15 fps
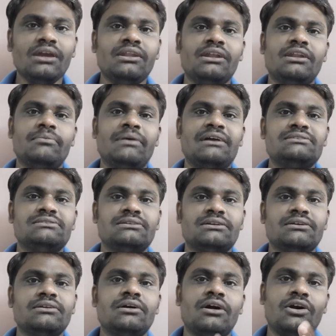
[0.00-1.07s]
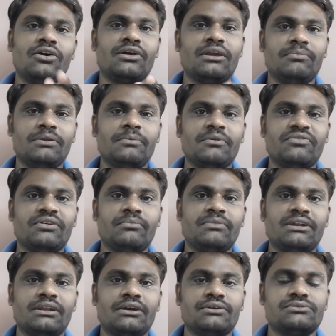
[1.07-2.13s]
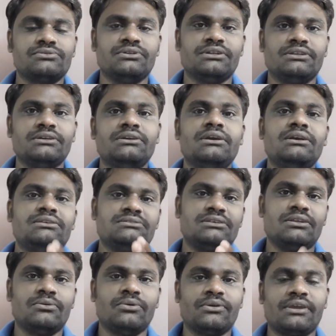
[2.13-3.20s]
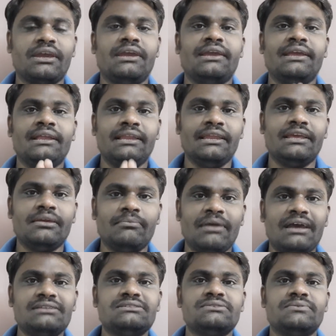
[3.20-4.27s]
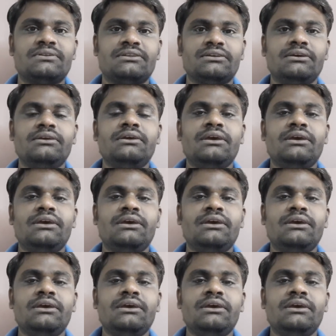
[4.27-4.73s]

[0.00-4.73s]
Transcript: ரெண்டு மேட்ச் இருக்குது அவங்க எப்படி பர்ஃபார்ம் பண்ணுறாங்கன்னு சொல்லிட்டு சரி ஓகே இன்றைக்கி மேட்ச் வந்து